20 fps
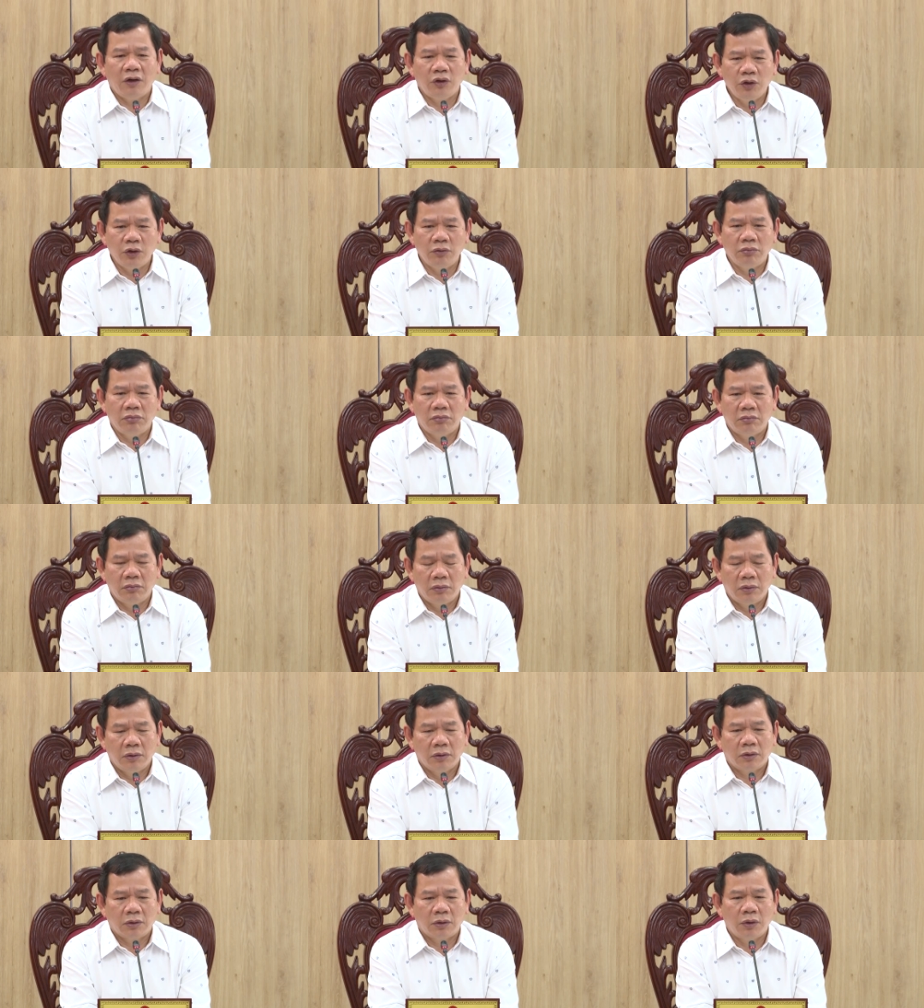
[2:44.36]
nội dung
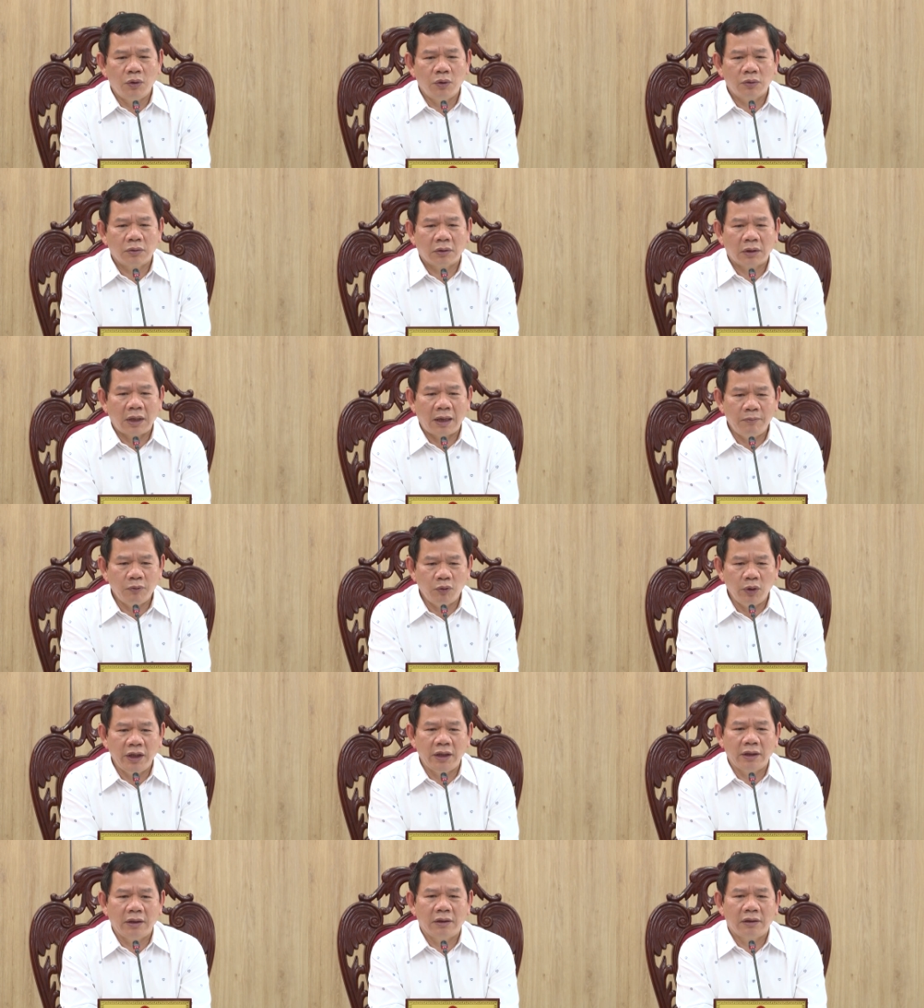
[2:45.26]
thuộc thẩm
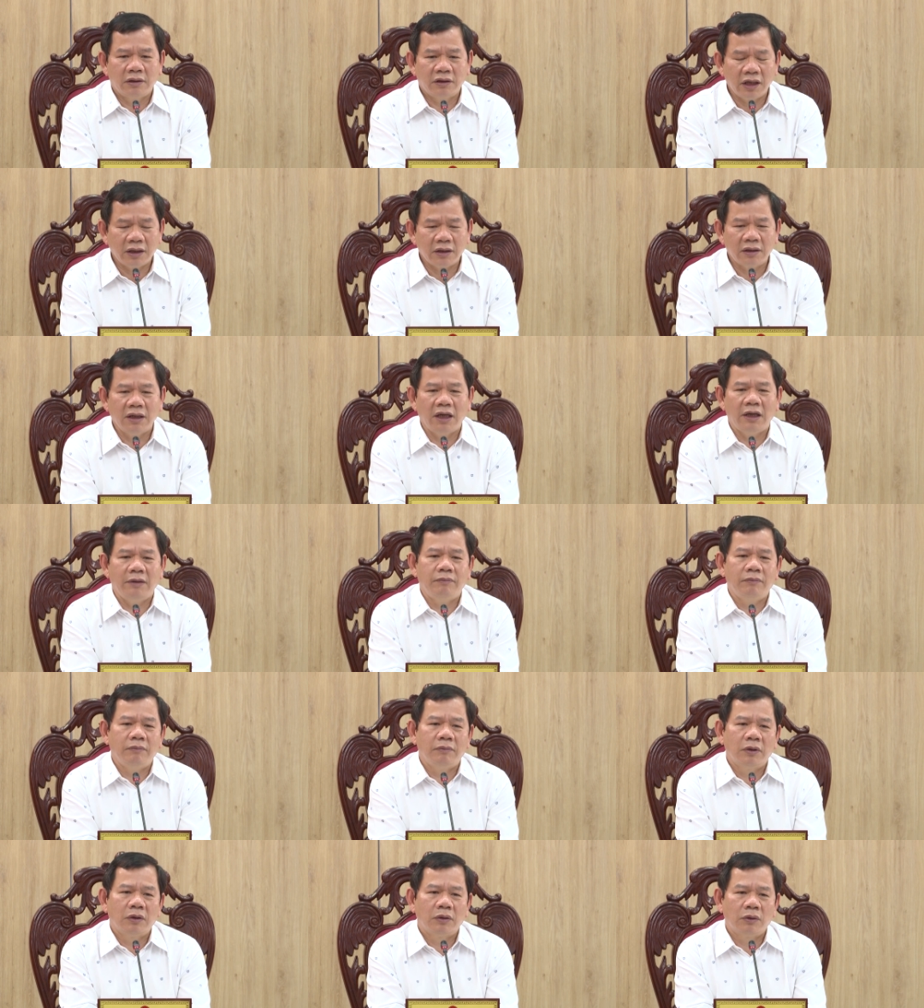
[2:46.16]
quyền, trách nhiệm
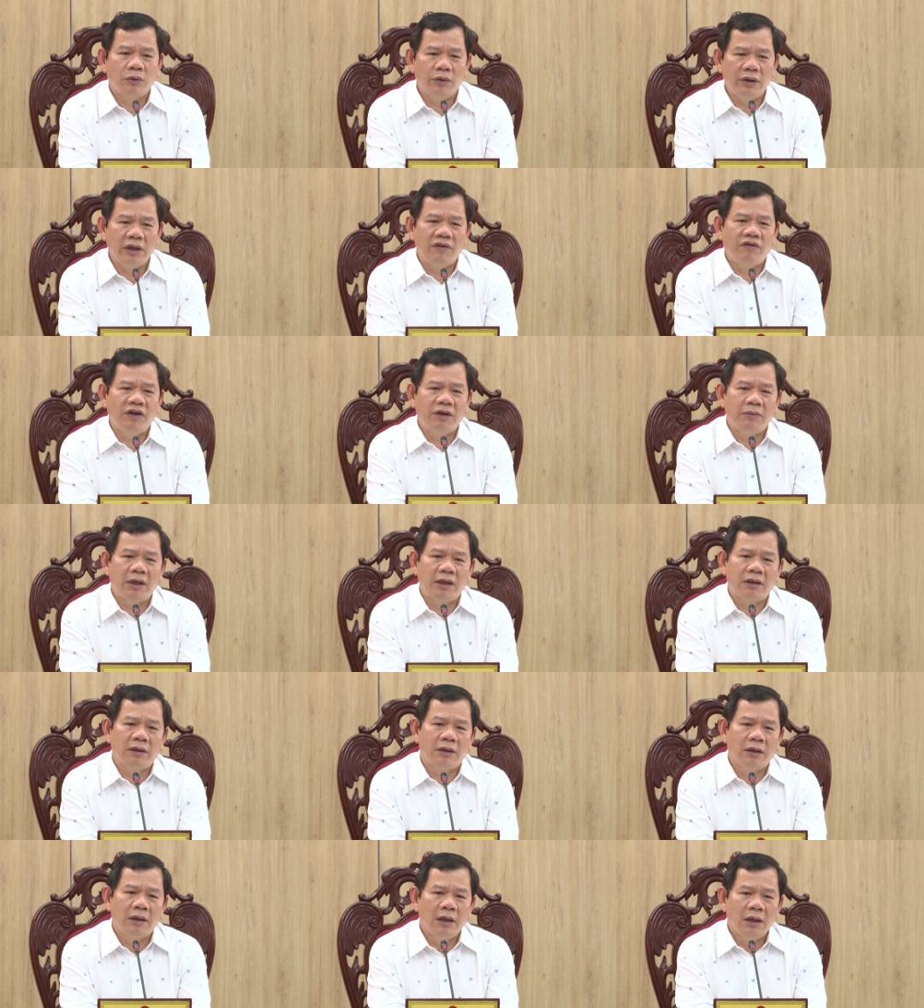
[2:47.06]
của địa phương
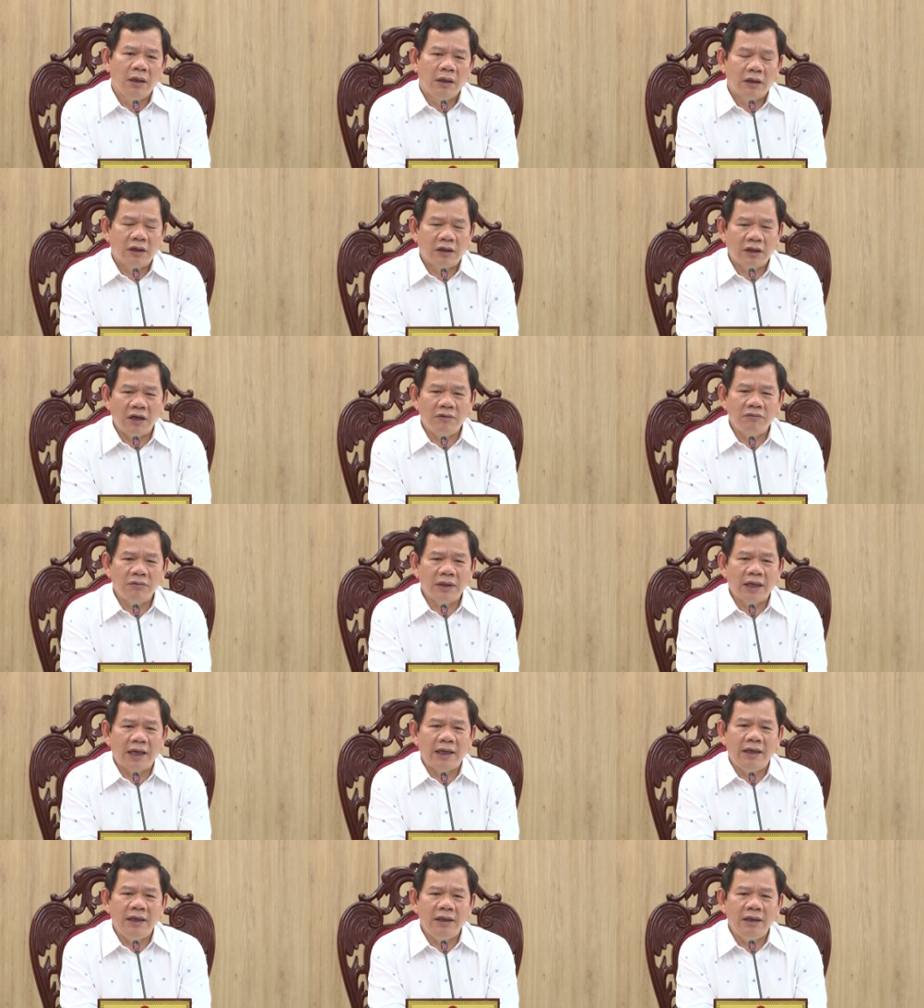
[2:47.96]
mình, không
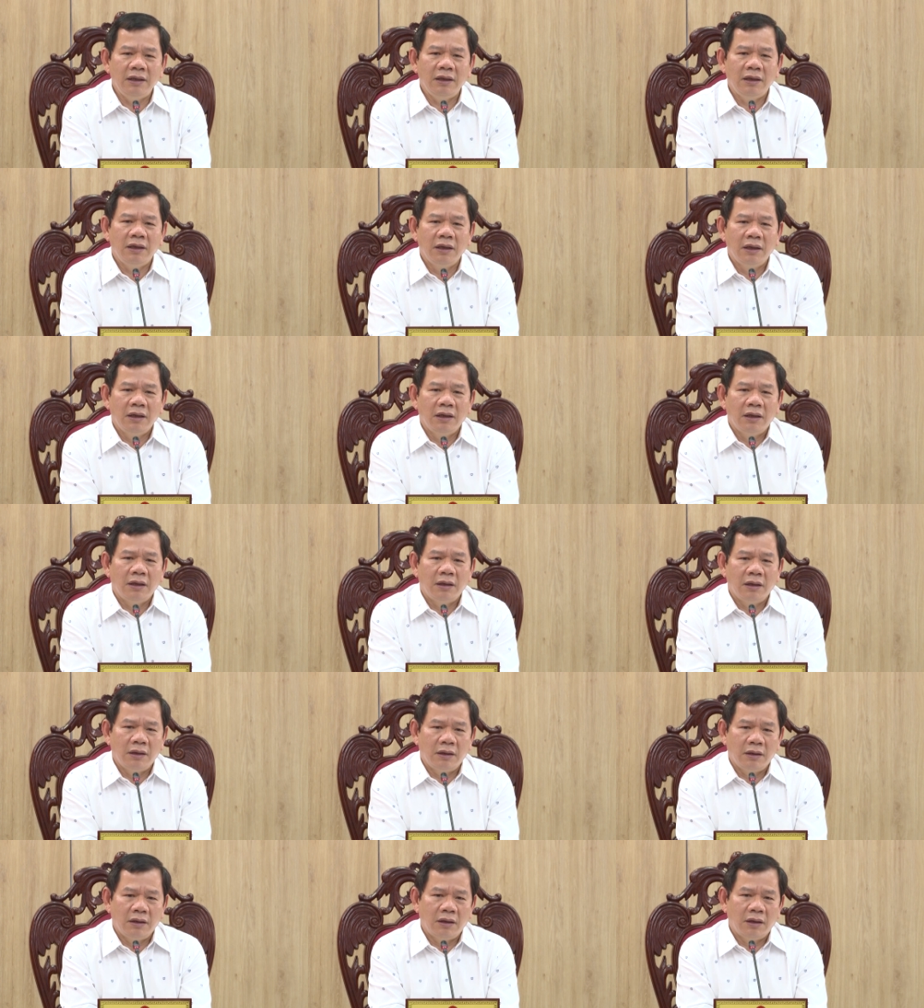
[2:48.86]
đẩy
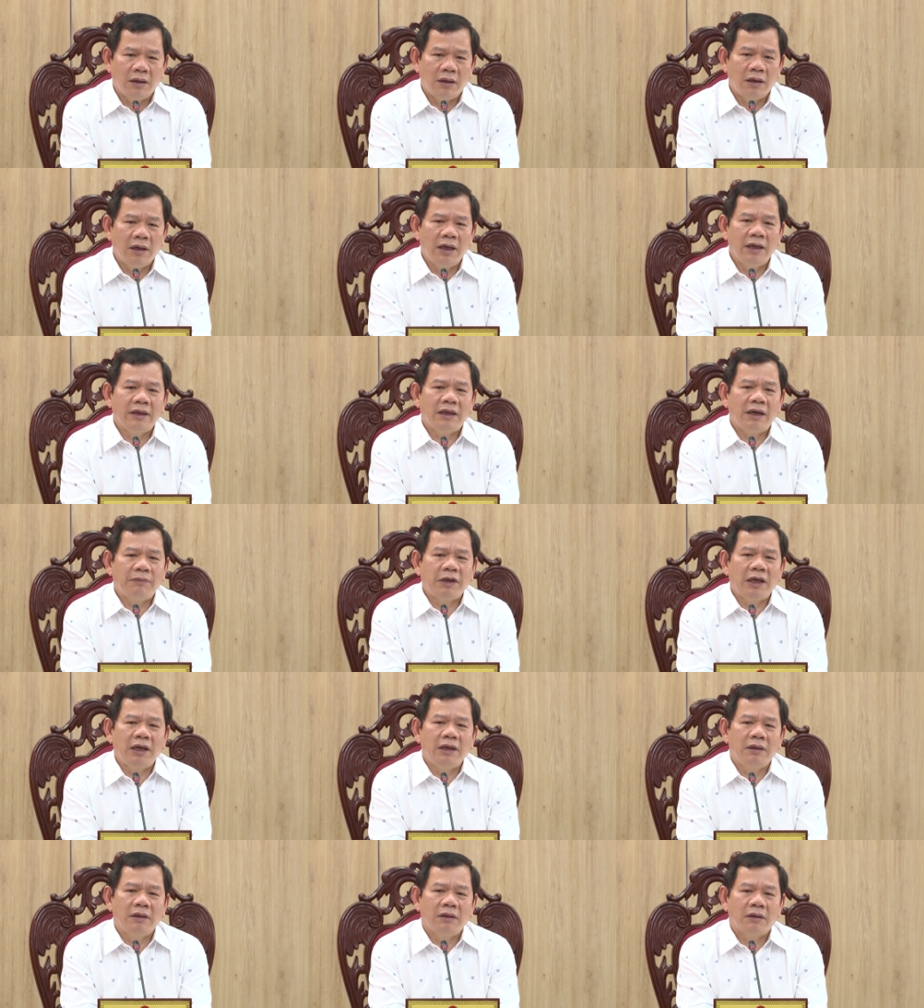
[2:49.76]
lên cấp
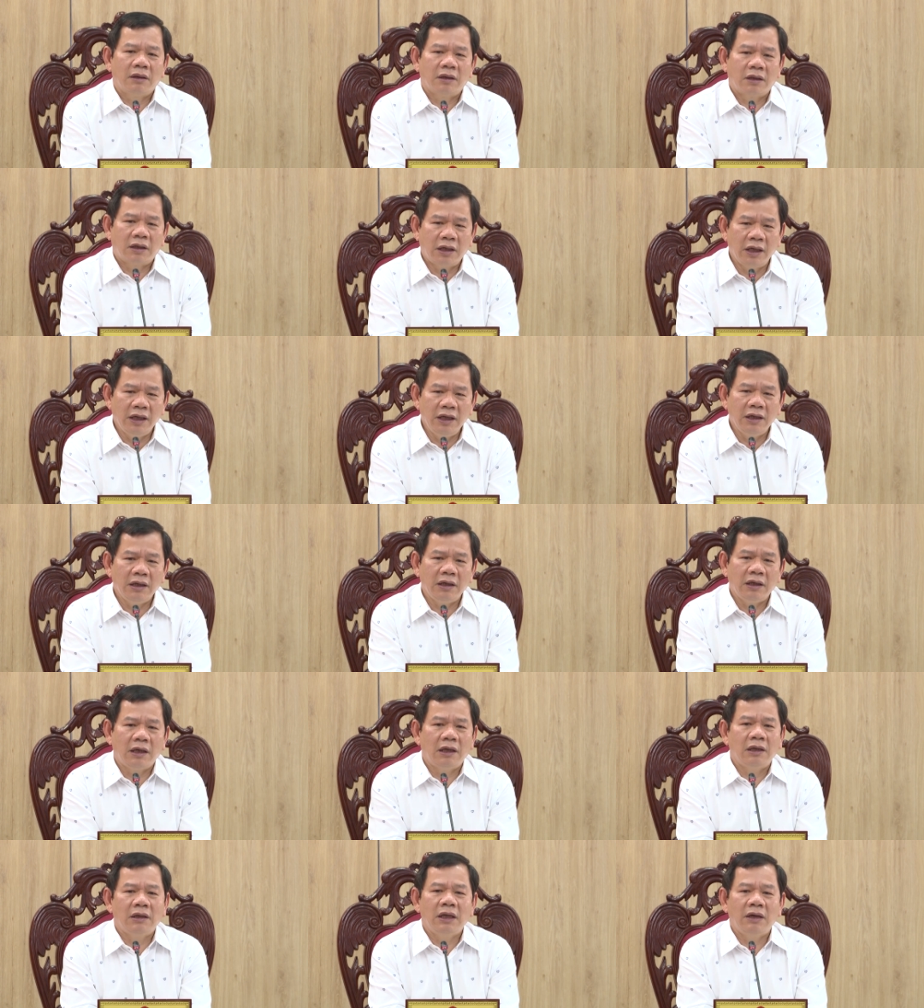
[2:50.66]
trên khi
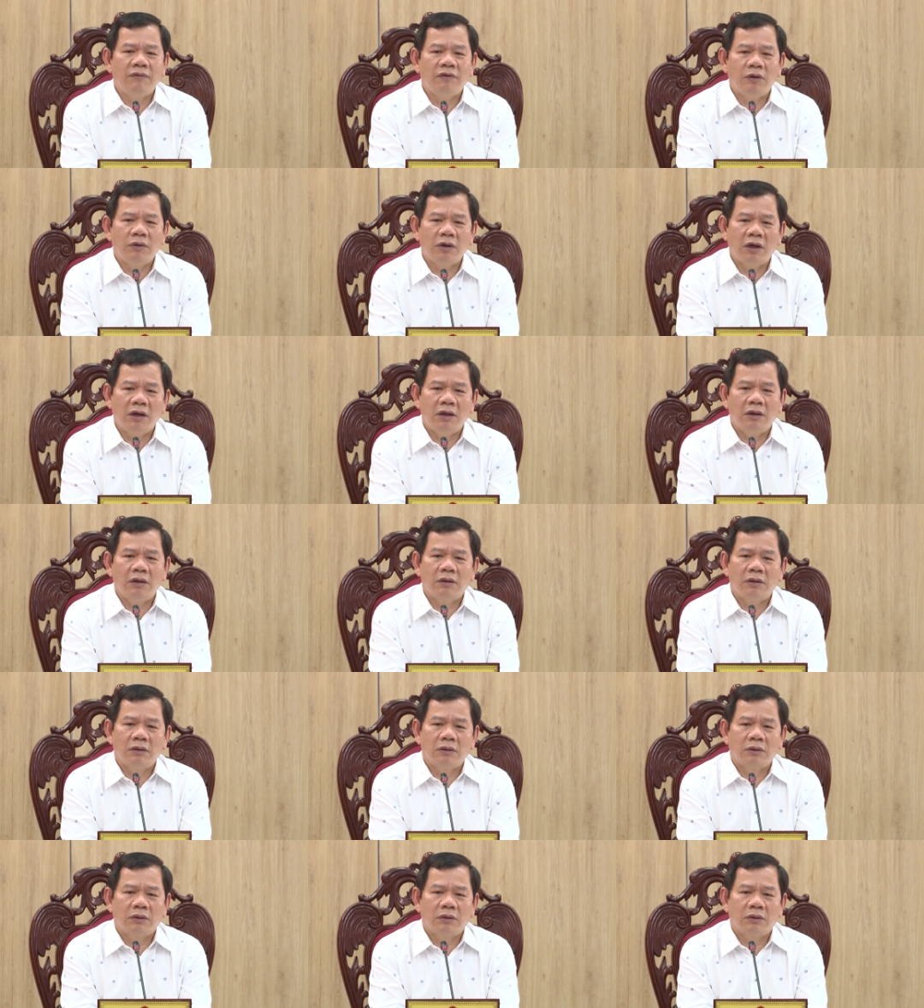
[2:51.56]
những nhiệm vụ đó